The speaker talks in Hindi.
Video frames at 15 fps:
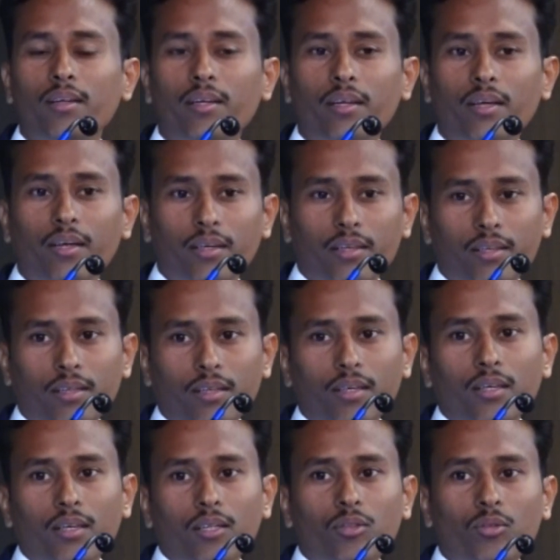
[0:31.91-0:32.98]
ठीक है
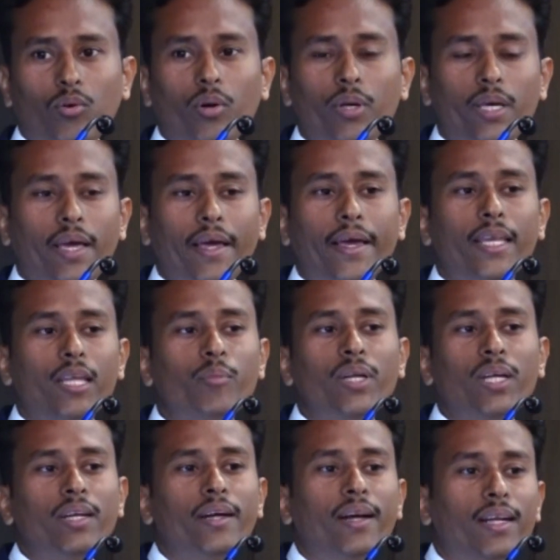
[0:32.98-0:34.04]
तो ये
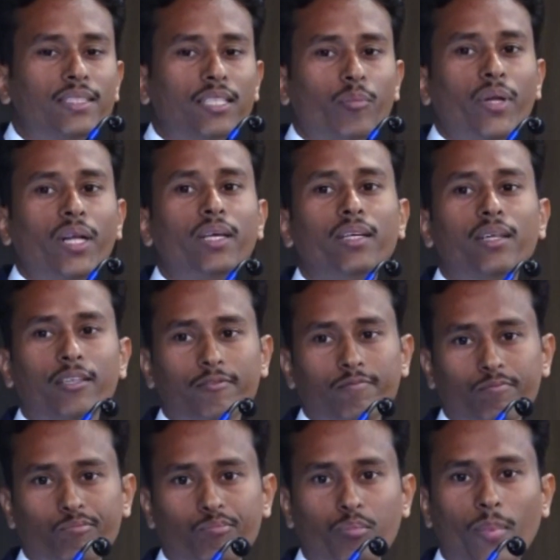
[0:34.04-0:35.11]
हिनेमिनियन लिटरेचर में नहीं है
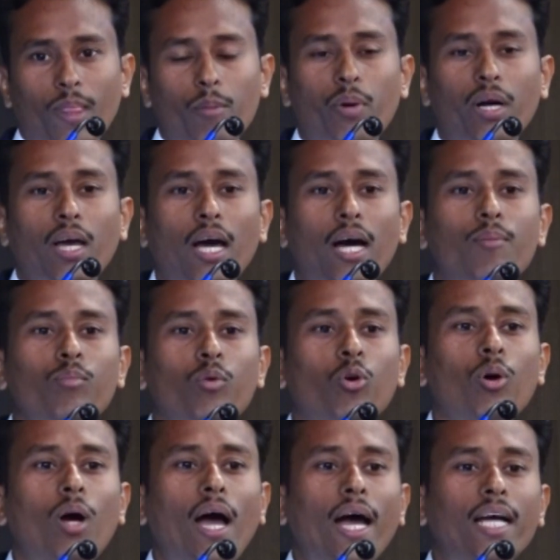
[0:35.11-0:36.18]
बट हम
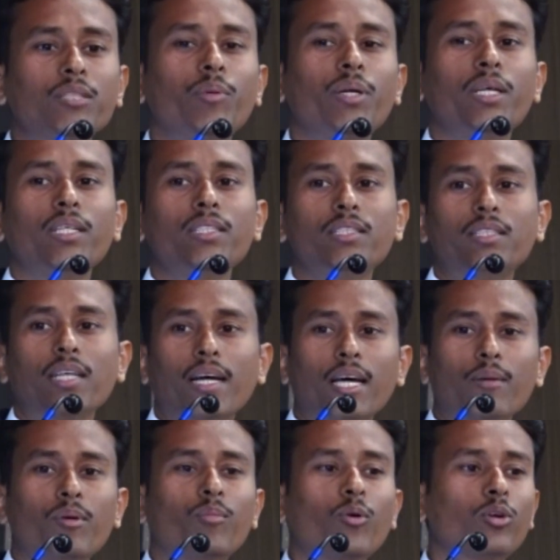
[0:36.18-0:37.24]
लोग आज भी इसी
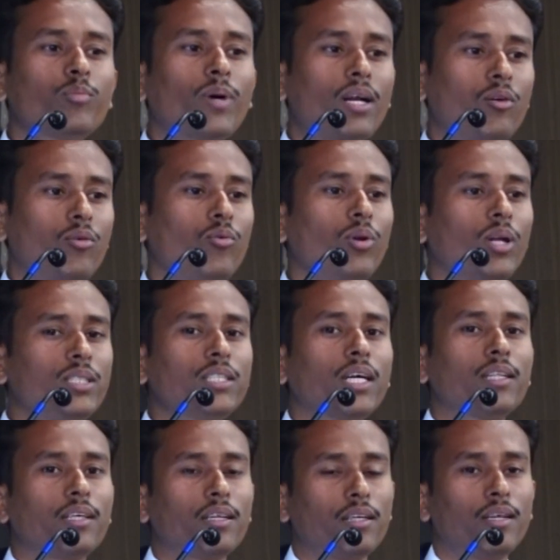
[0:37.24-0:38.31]
चक्कर में बहुत बार उलझ
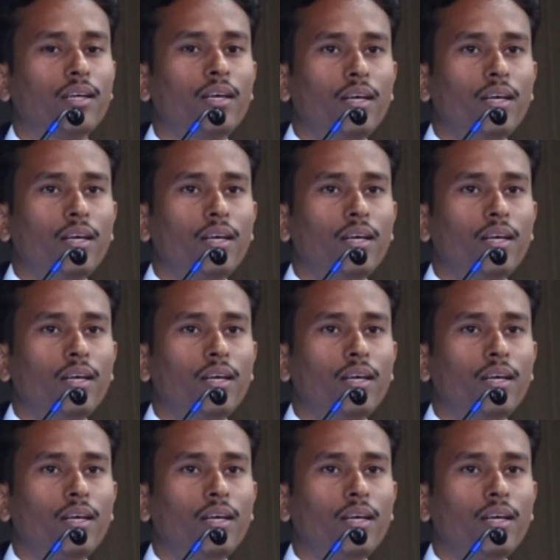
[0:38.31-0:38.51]
जाते हैं